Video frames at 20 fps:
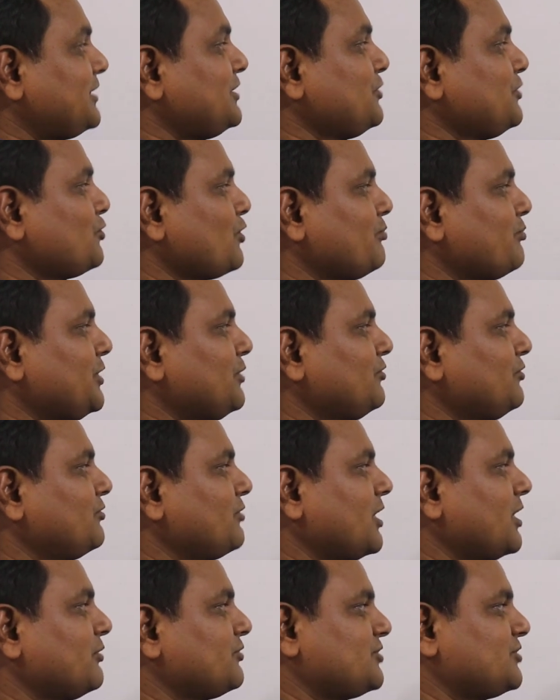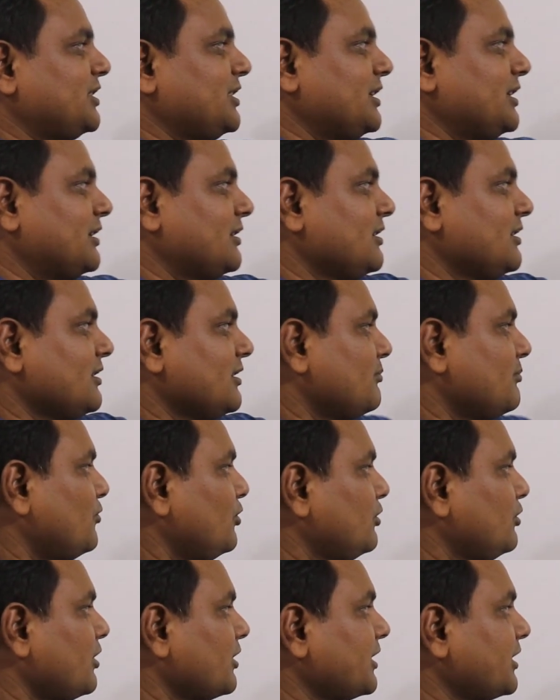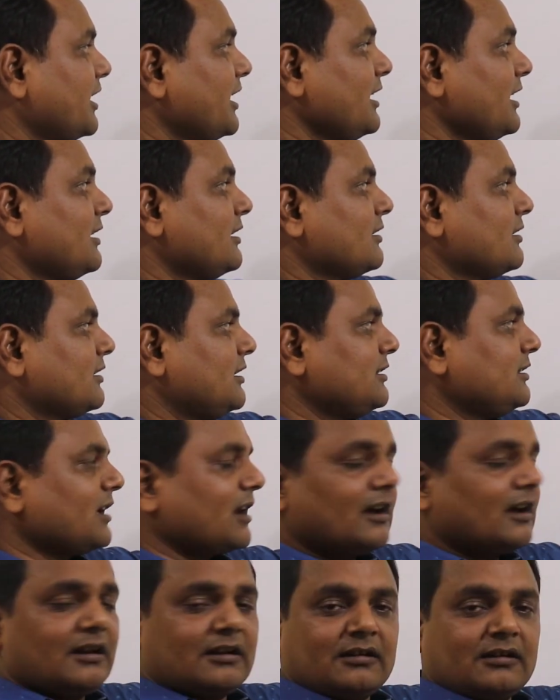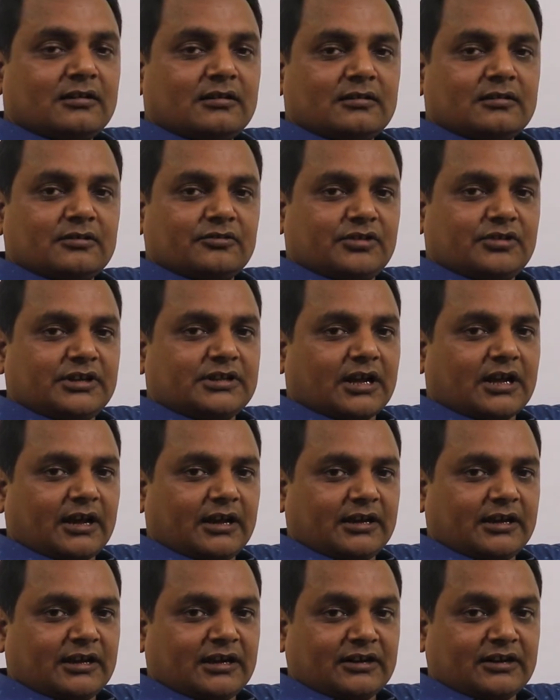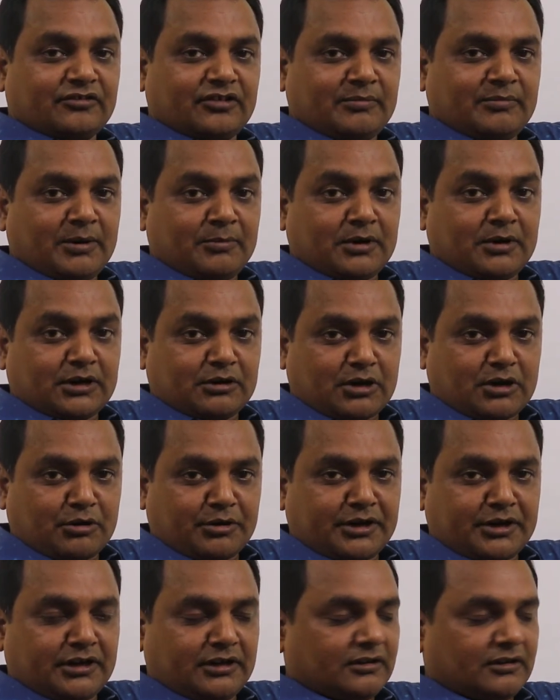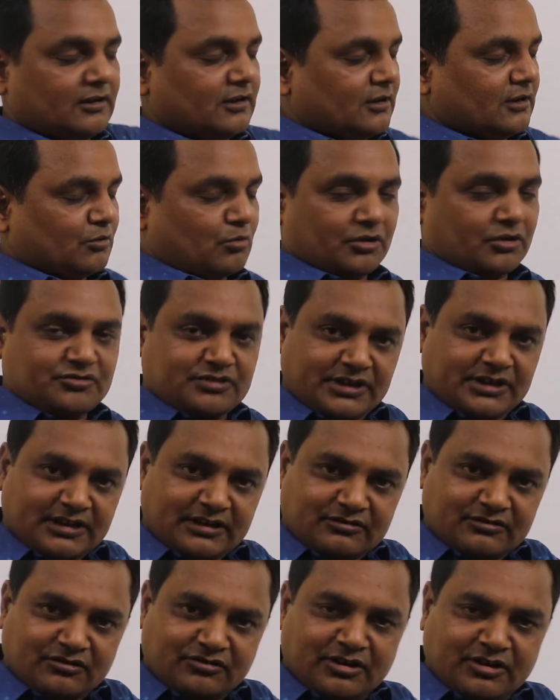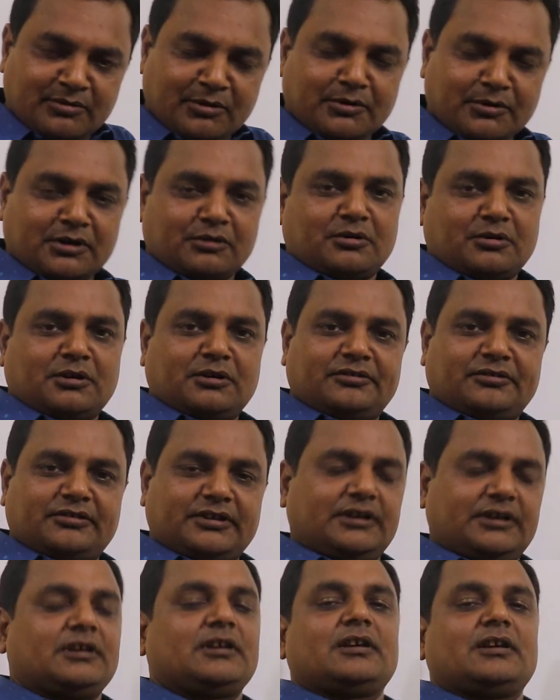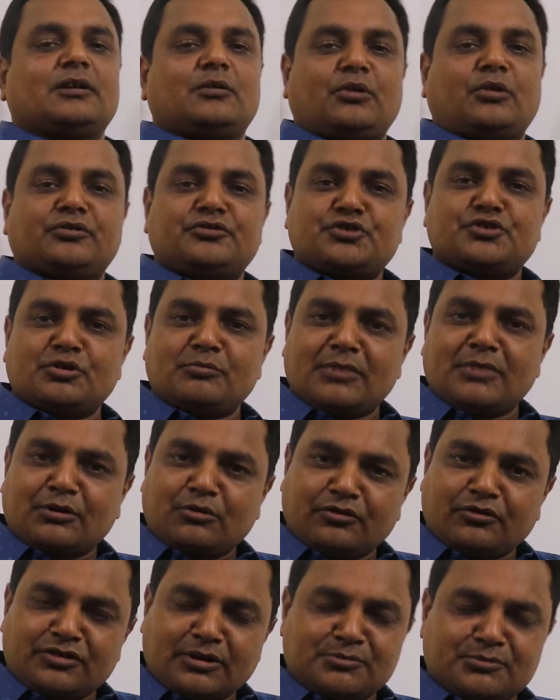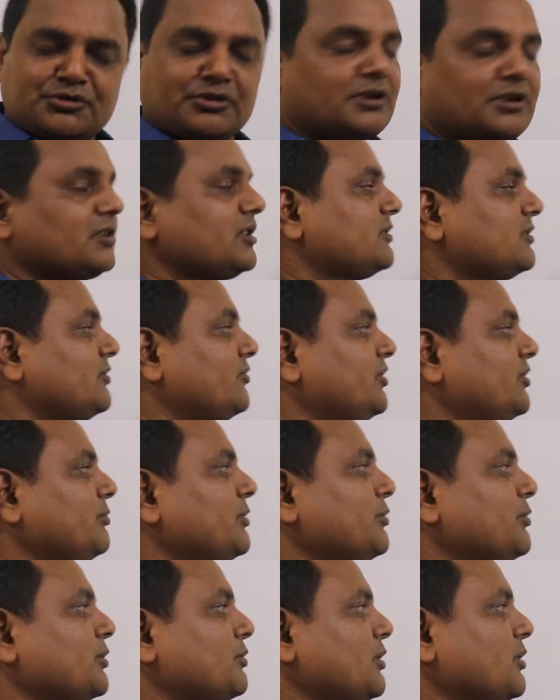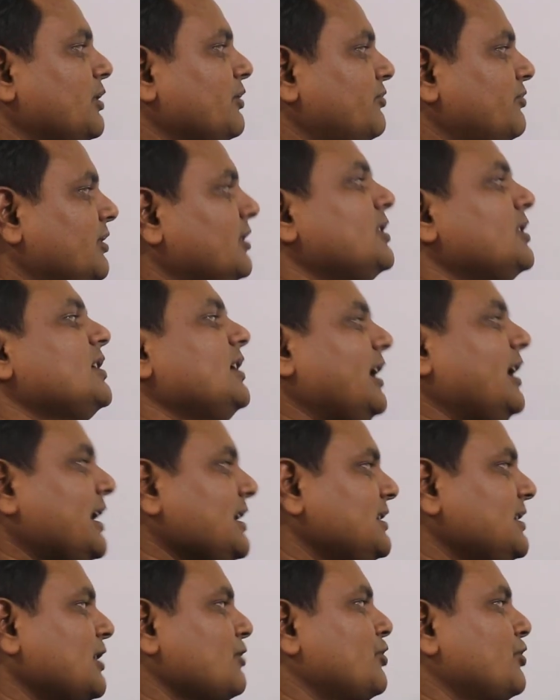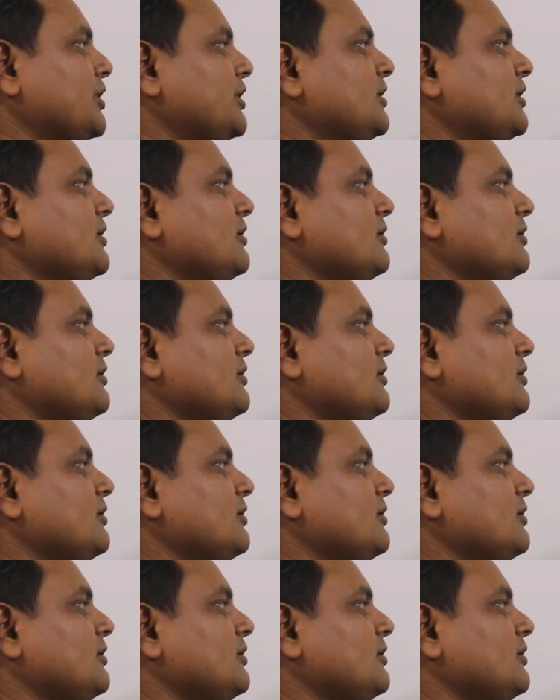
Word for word: ব্যতিক্রম ইউজ করা হচ্ছে এখানে মূলধনকে কি দ্বারা সি দ্বারা এখানে আর সি ব্যবহার করা হয় নাই কষ্টের ক্ষেত্রে সি ব্যবহার করা হয়েছে কনজিউম বা কনজামশনের ক্ষেত্রে সি ব্যবহার করা হয়েছে এই কারণে